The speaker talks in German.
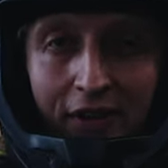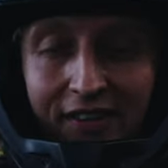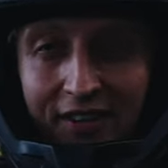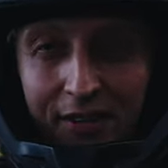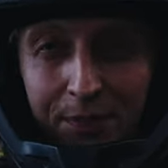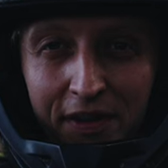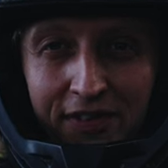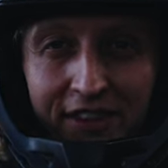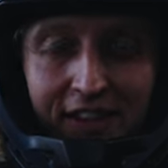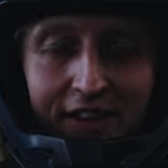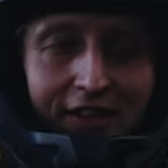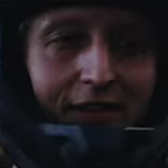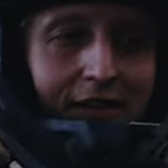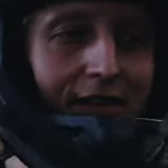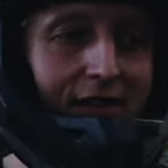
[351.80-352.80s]
ist es
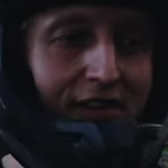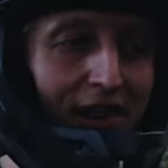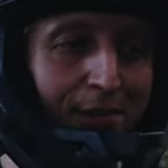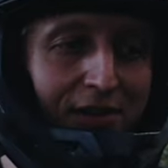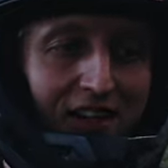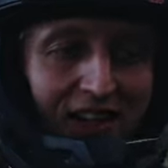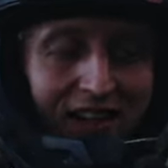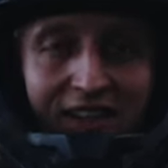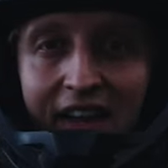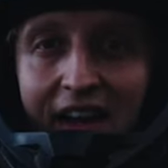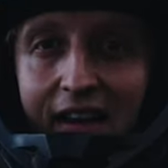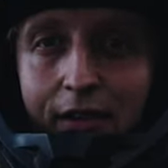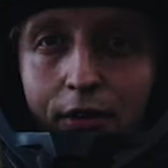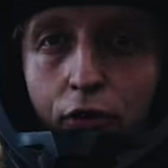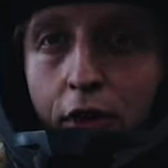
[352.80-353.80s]
passiert. Ich habe jeden
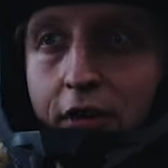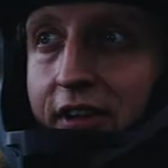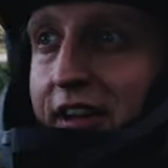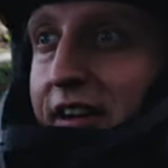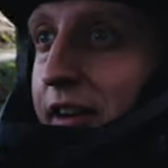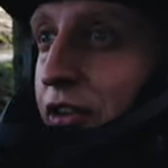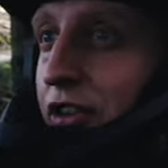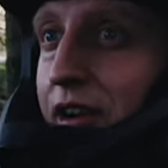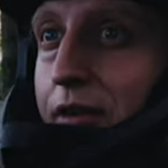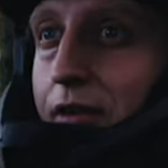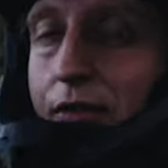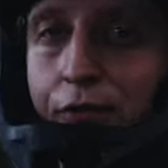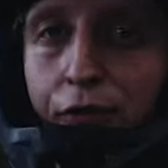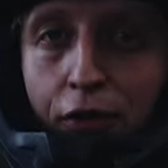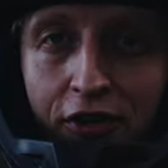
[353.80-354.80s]
Tag dorthin
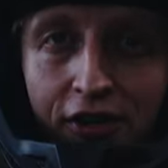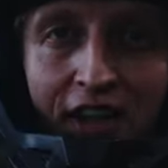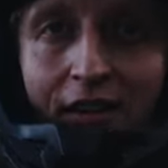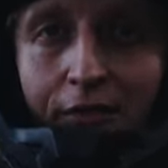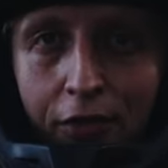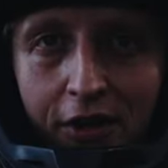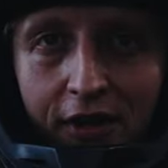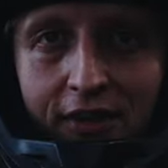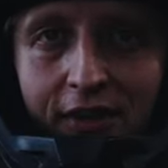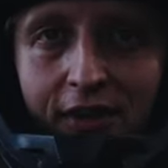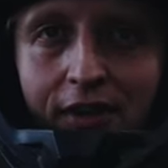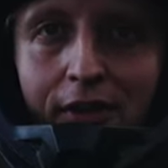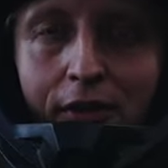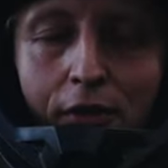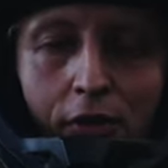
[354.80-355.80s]
geschaut, wo ich hin
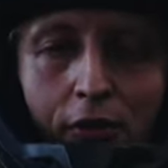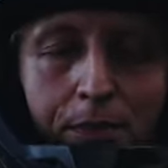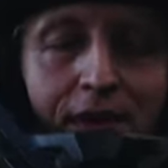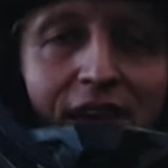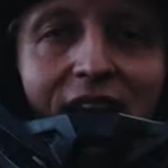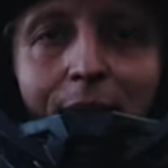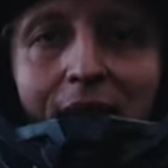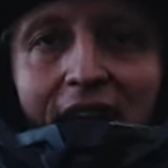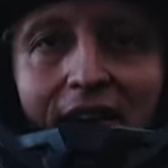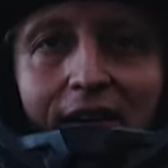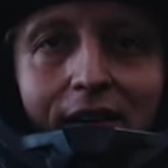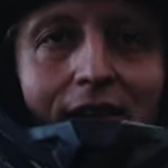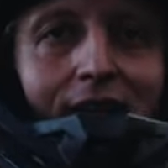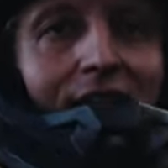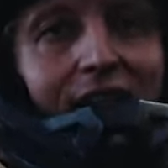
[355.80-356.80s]
wollte und bin am
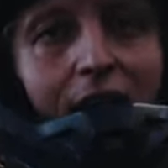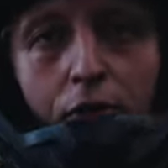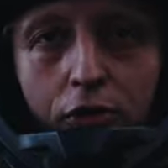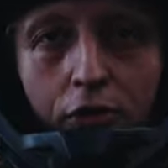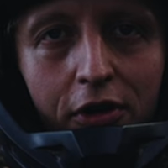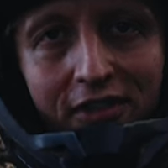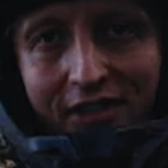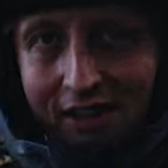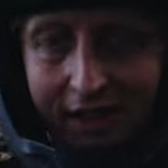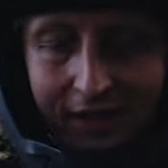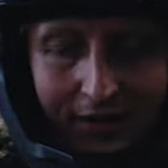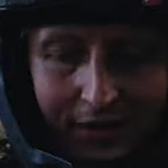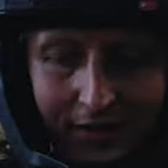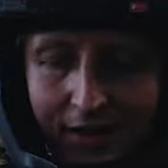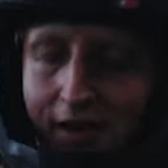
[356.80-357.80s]
Ende genau dort
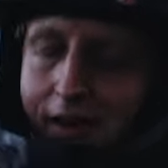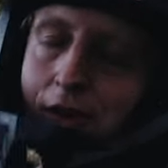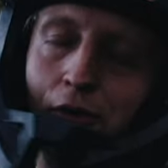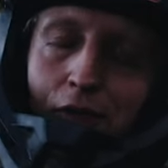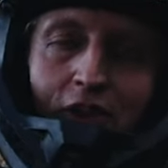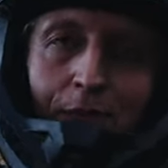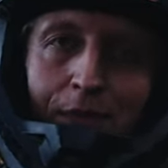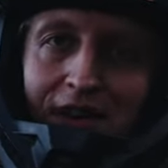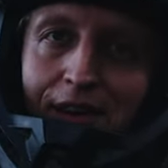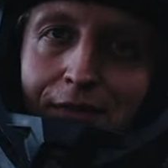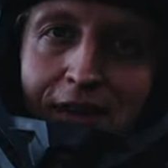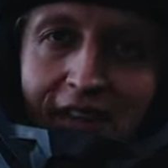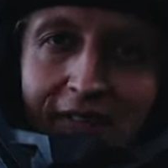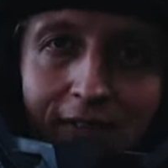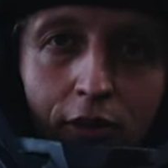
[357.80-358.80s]
gelandet. Und ich bin der
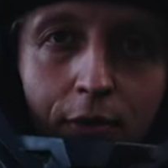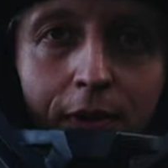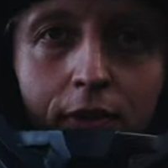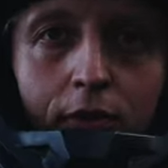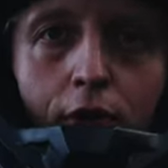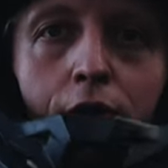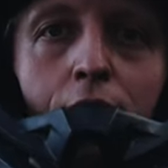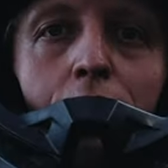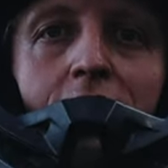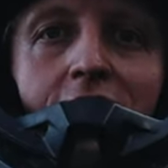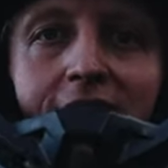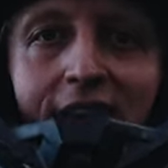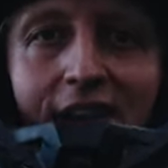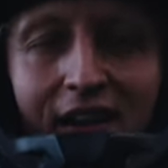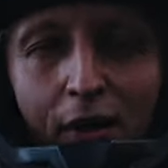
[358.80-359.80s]
festen Überzeugung,
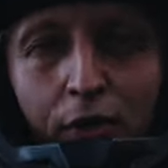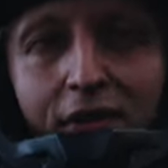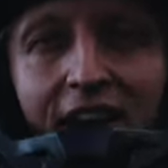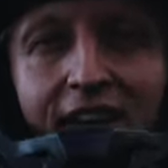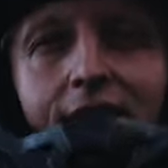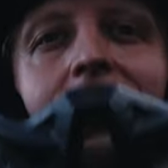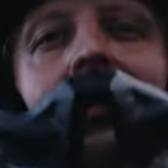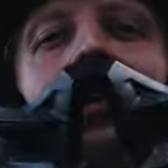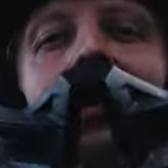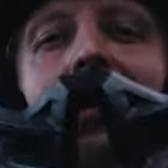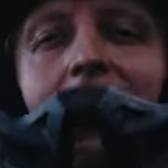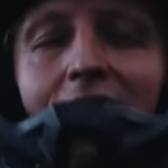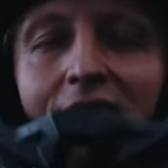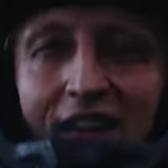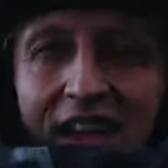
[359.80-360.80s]
dass genau das
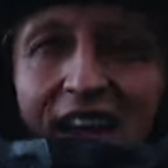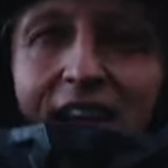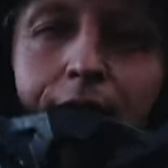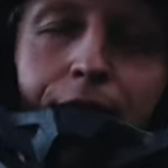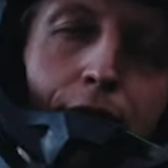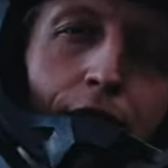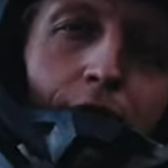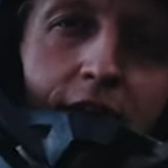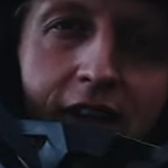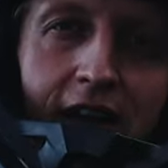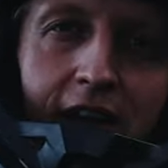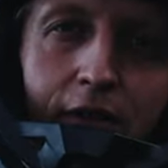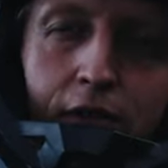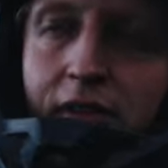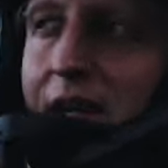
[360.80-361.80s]
jeder von uns
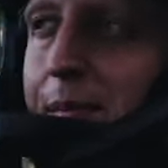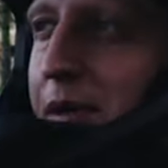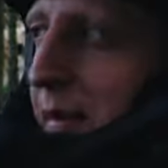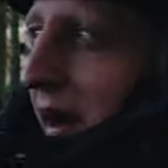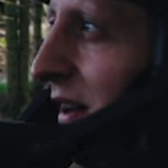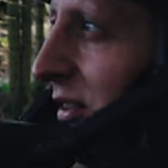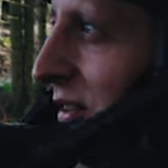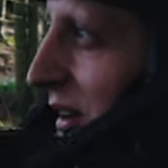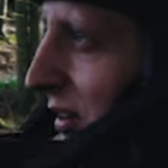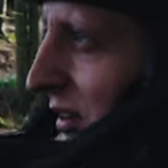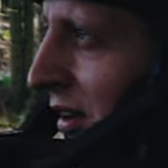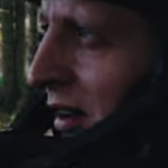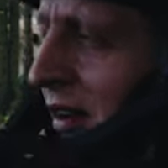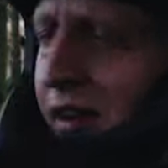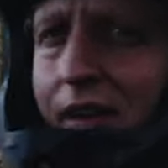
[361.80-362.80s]
kann. Und damit ich nicht,
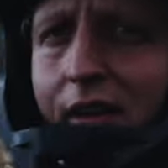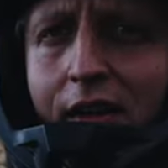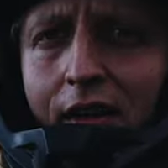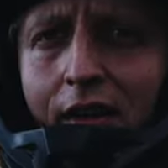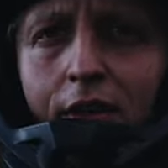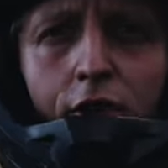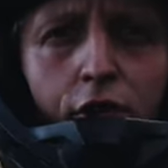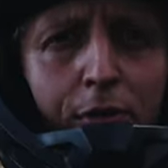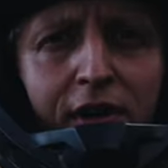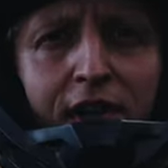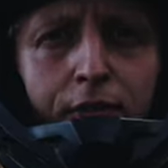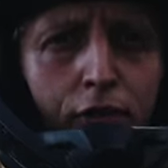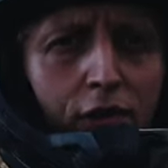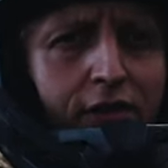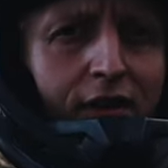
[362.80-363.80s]
über
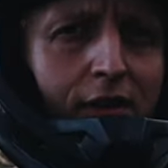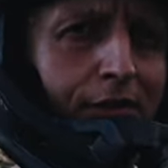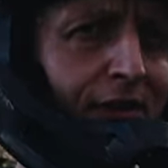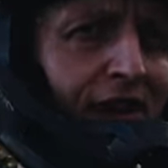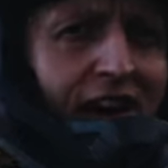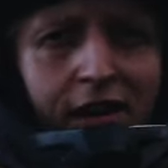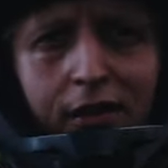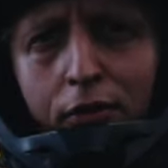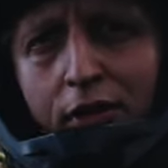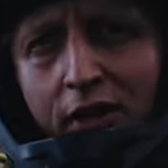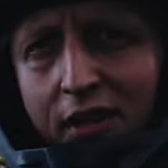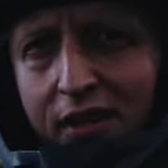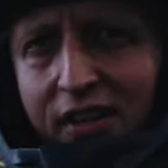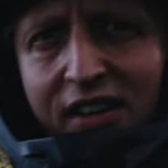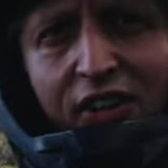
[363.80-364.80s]
die Wurzeln fahren
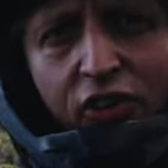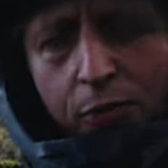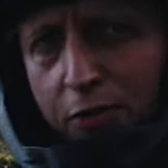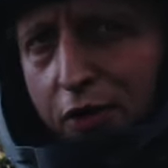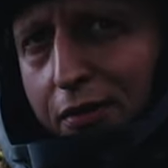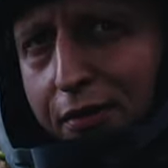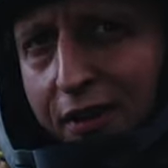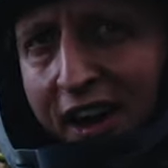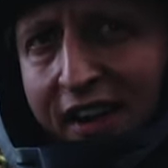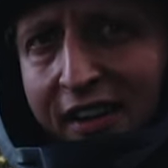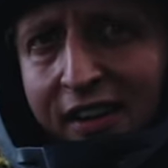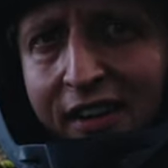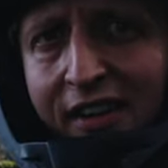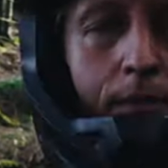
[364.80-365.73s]
oder den Sprung fahren,